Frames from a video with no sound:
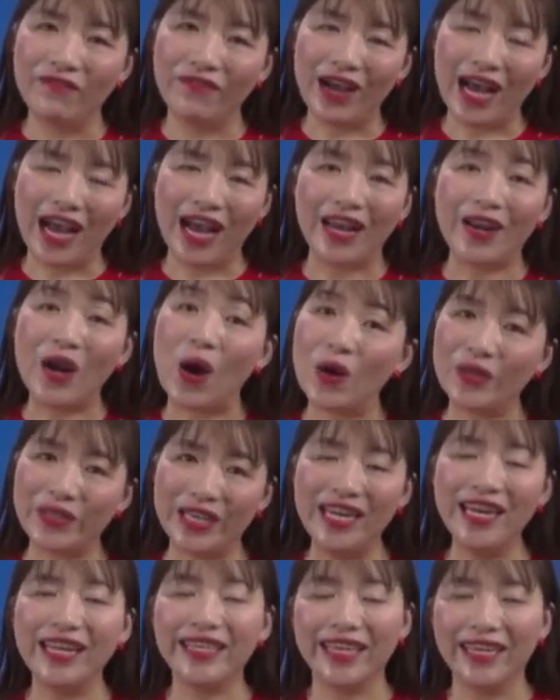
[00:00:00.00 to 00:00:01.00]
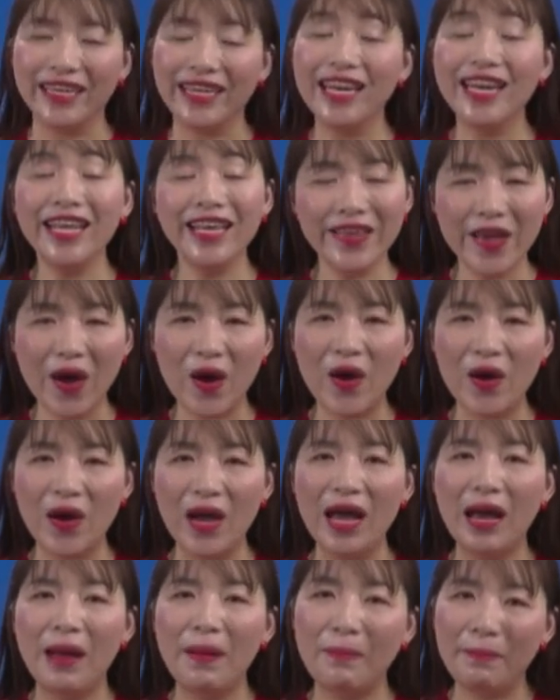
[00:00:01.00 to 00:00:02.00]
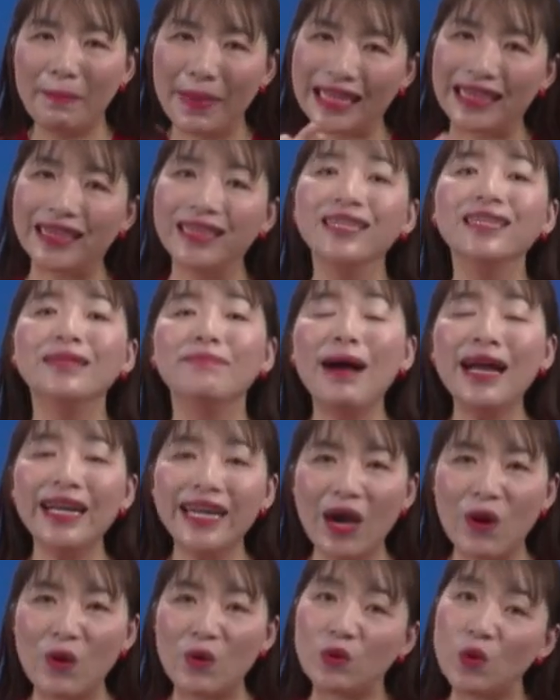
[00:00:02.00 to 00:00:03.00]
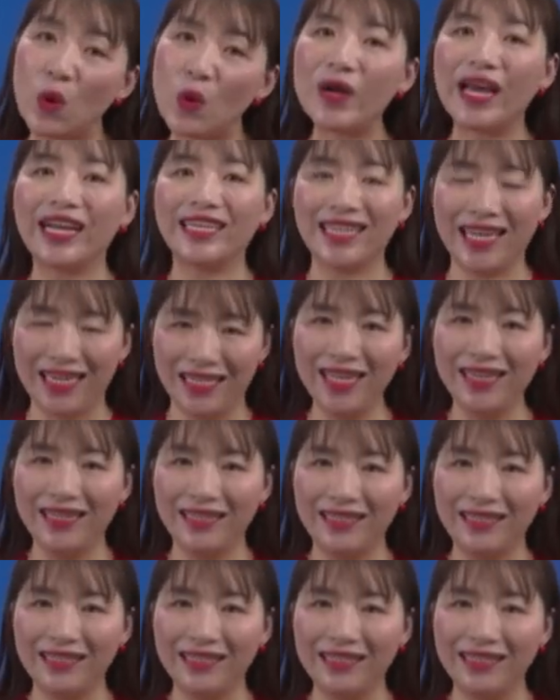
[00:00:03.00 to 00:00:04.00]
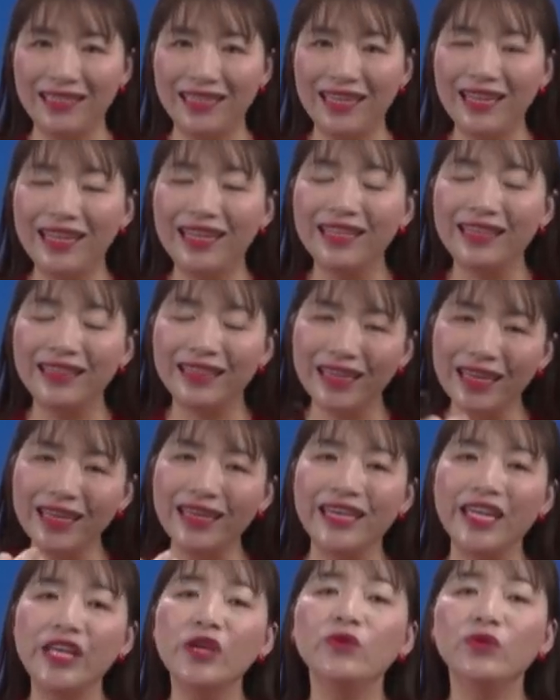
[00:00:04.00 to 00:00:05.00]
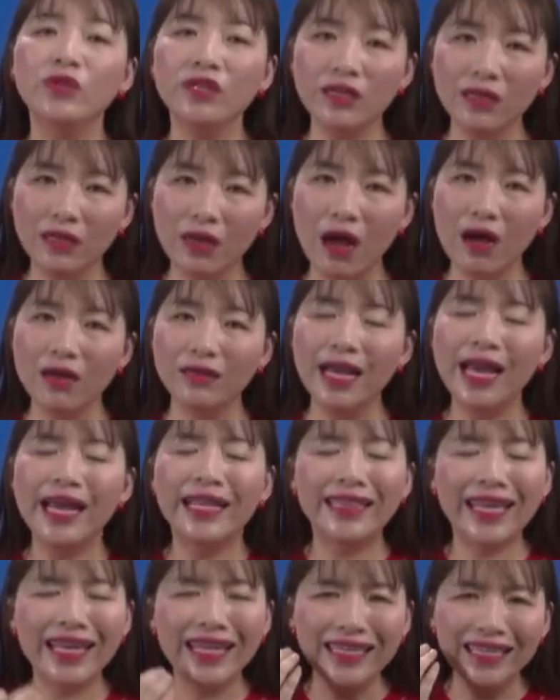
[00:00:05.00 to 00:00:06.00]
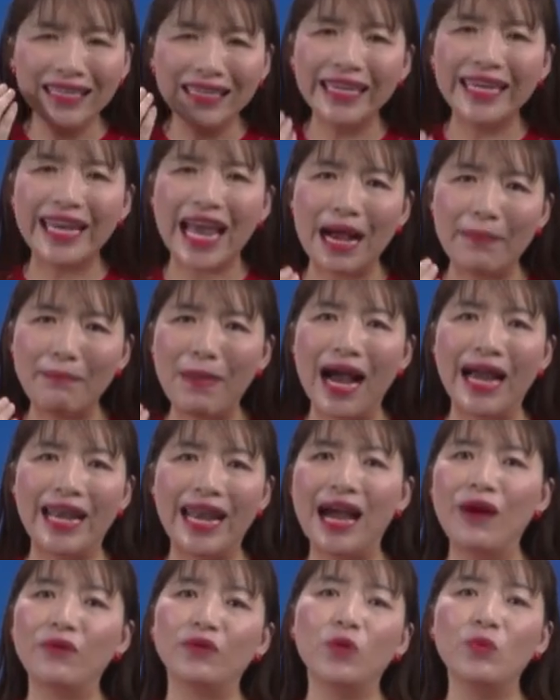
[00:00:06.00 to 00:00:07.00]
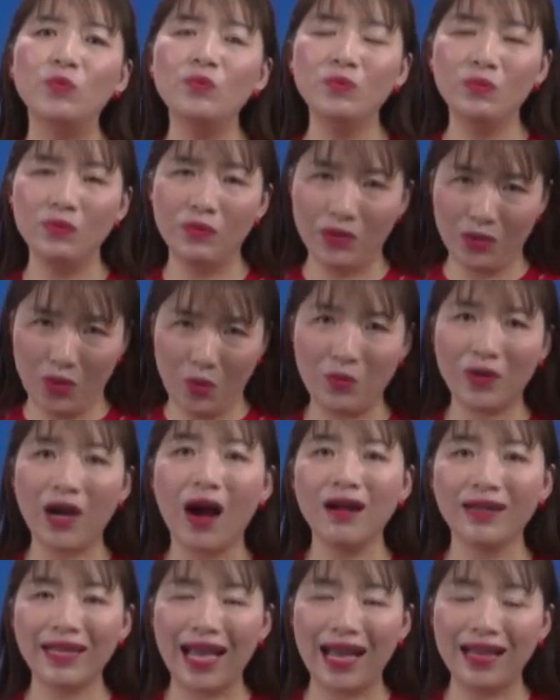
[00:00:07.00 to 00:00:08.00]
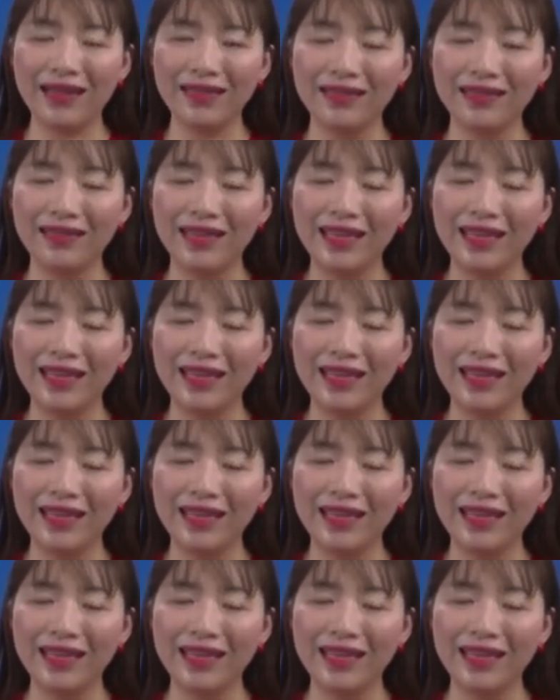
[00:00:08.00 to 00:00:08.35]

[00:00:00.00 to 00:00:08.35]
Và đó chính là những cái lý do mà từ ban đầu cô đã khẳng định tình yêu thương con thì người đàn bà nào cũng cũng có cả.